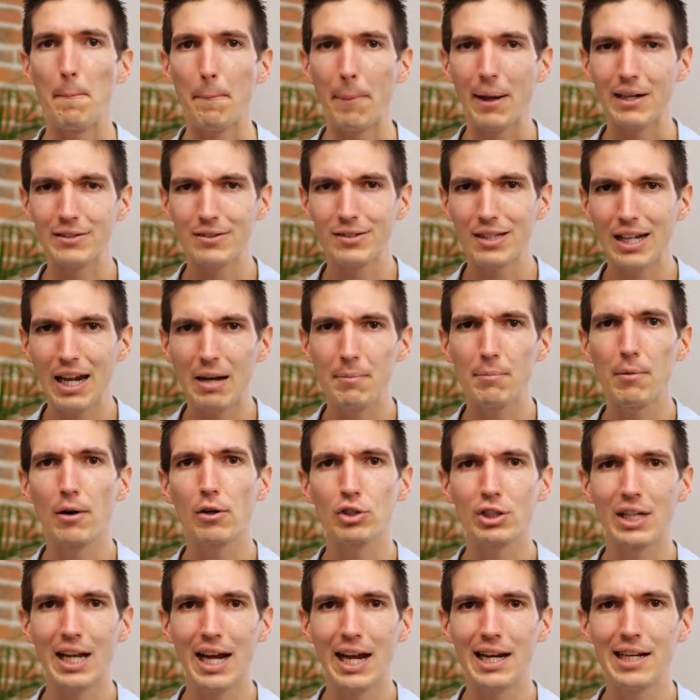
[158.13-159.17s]

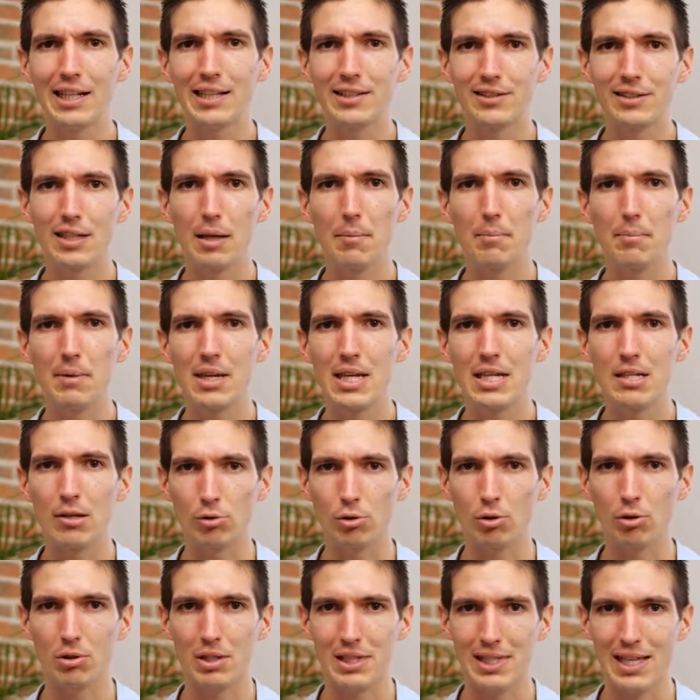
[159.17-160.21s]
Personnellement, je réalise des mises
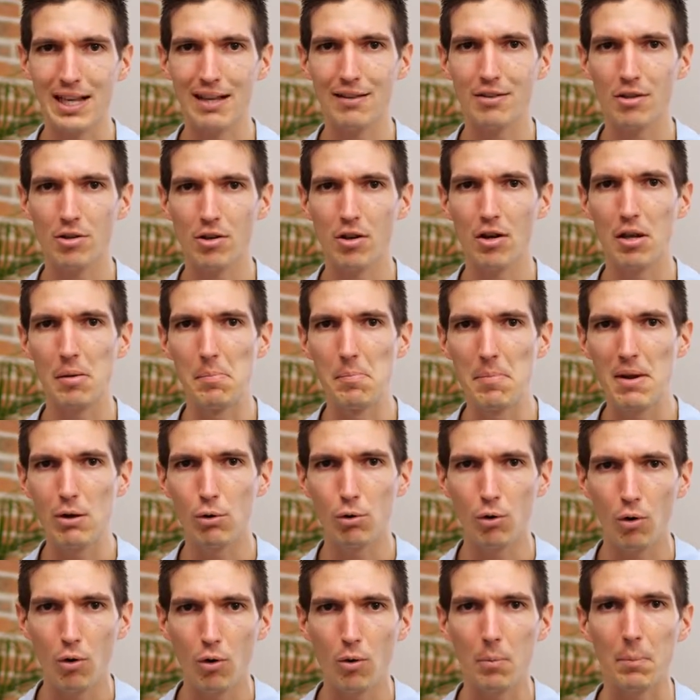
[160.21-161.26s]
entre 500 et 1000
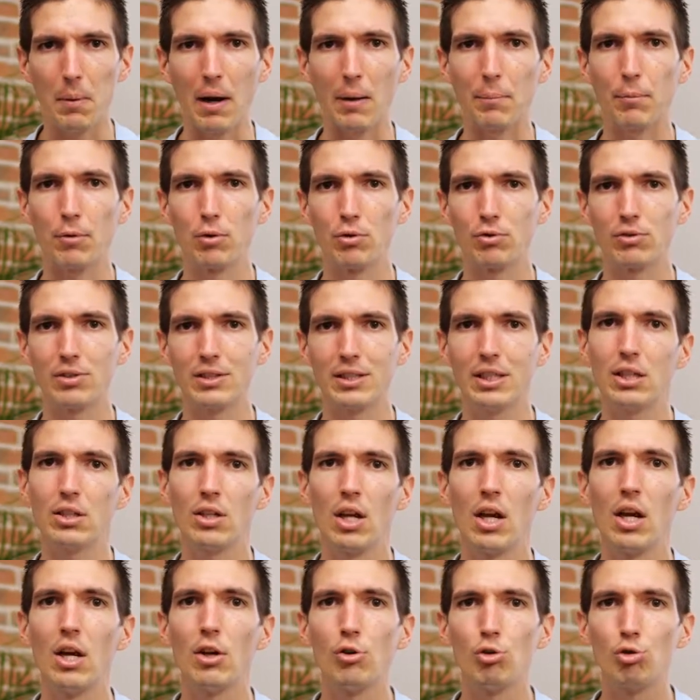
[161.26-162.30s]
euros par
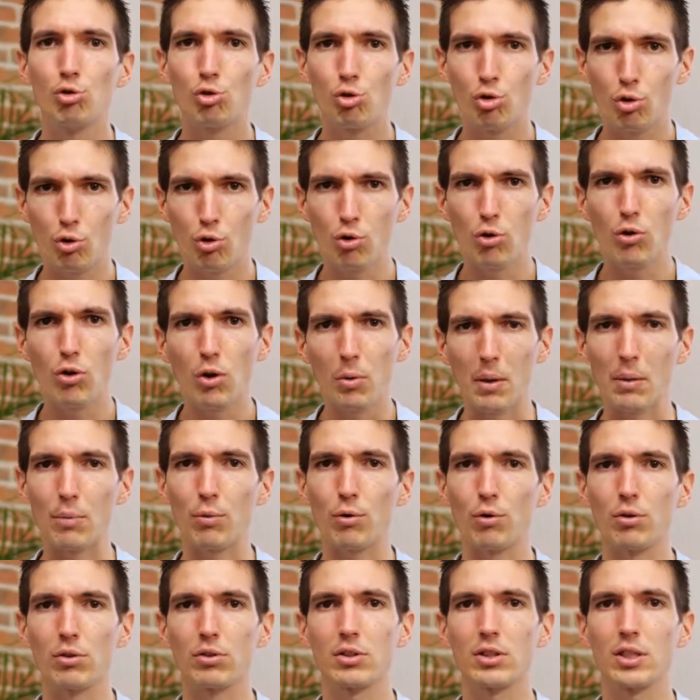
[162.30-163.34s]
pronostic sur mes
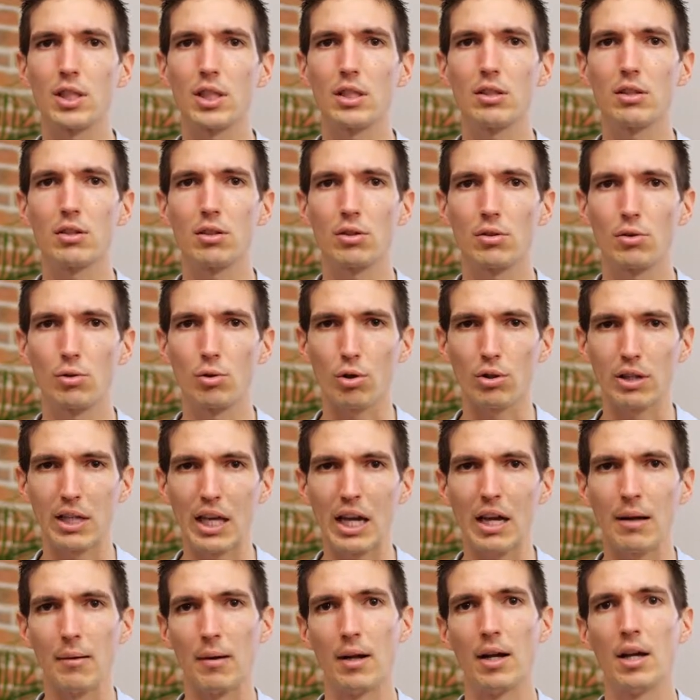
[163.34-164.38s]
pronostics court
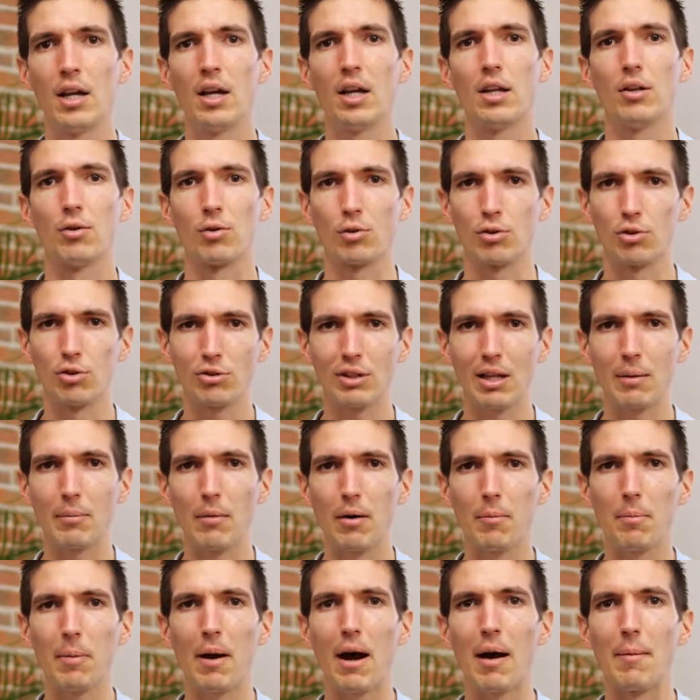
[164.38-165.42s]
terme, donc
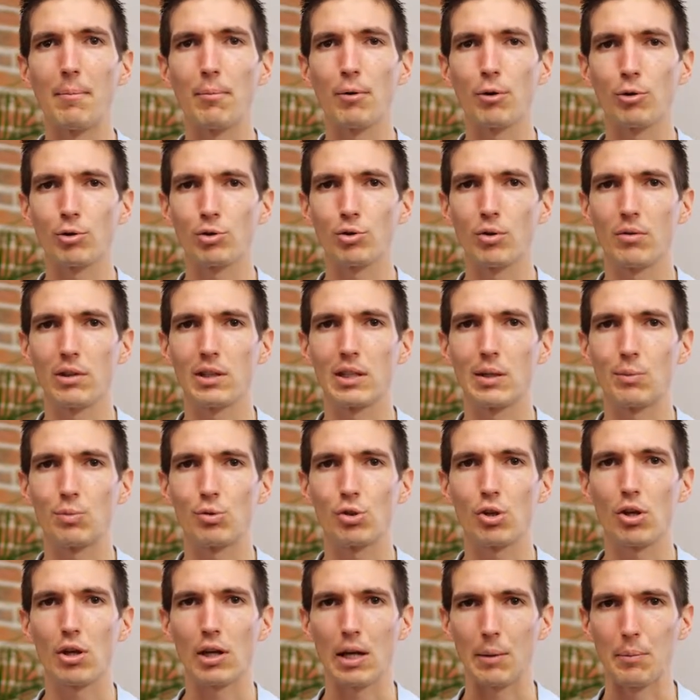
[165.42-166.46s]
notamment par rapport au suivi
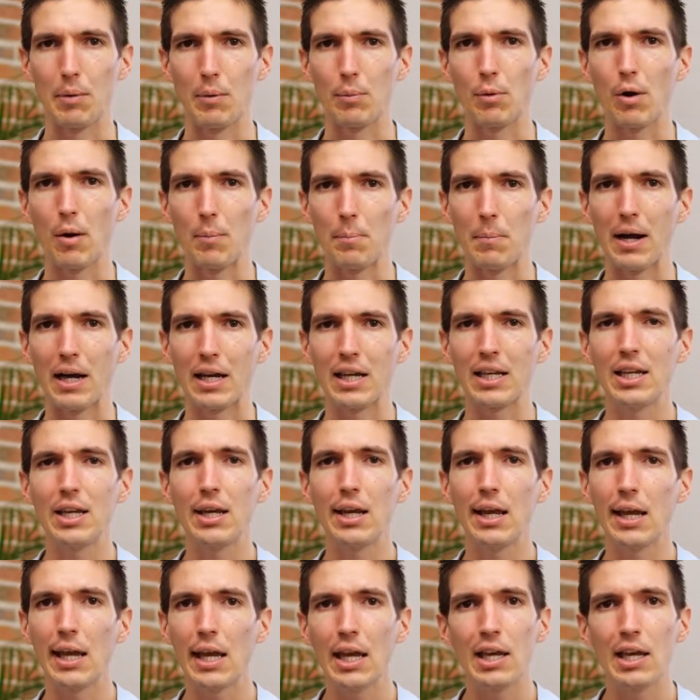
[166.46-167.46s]
tipster et mes propres paris.